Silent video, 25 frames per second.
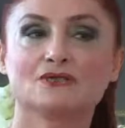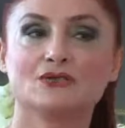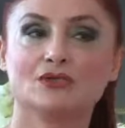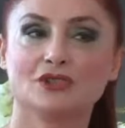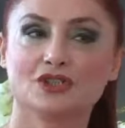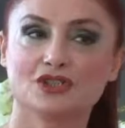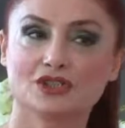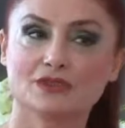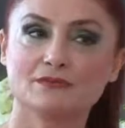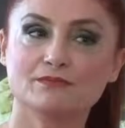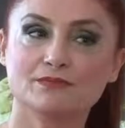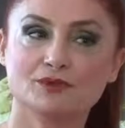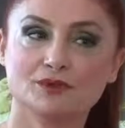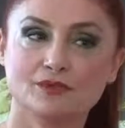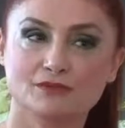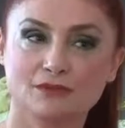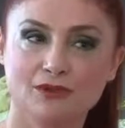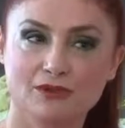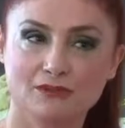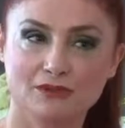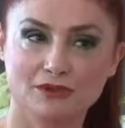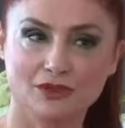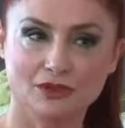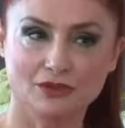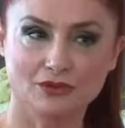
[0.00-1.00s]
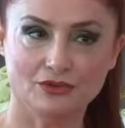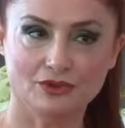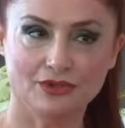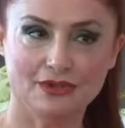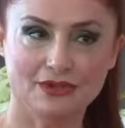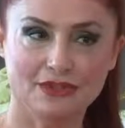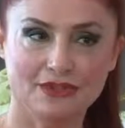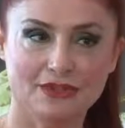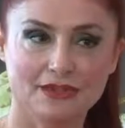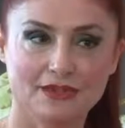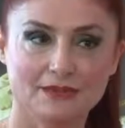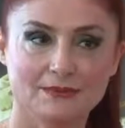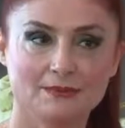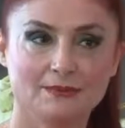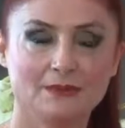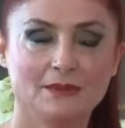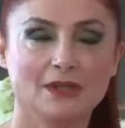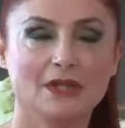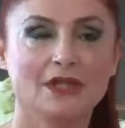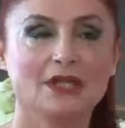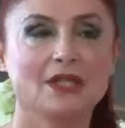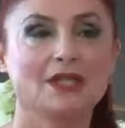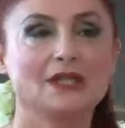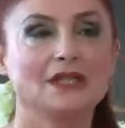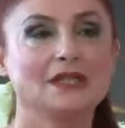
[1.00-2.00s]
dolaşım problemine yönelik
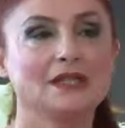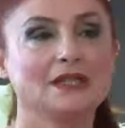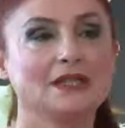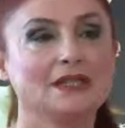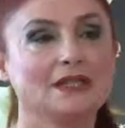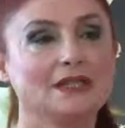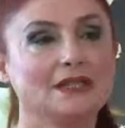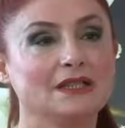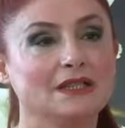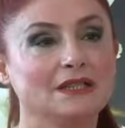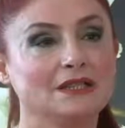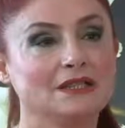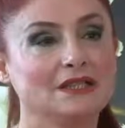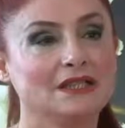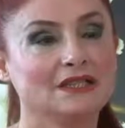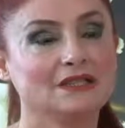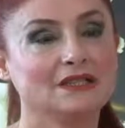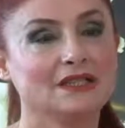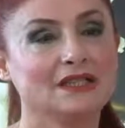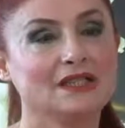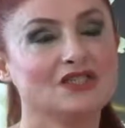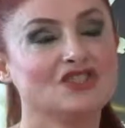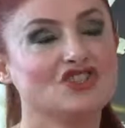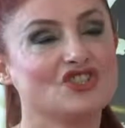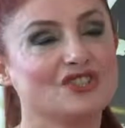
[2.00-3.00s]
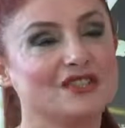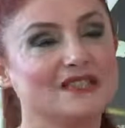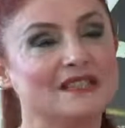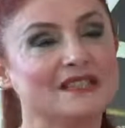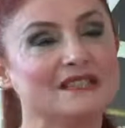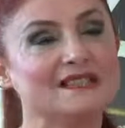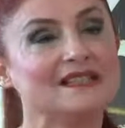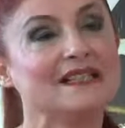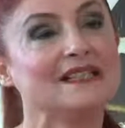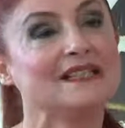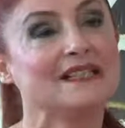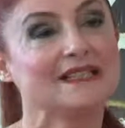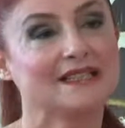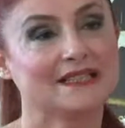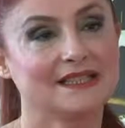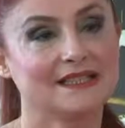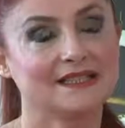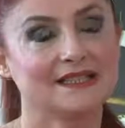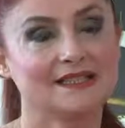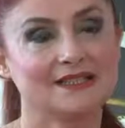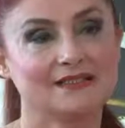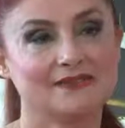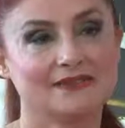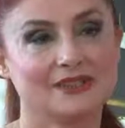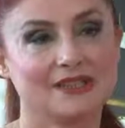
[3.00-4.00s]
ya da cildinde
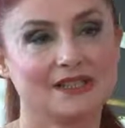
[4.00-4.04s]
lekeleri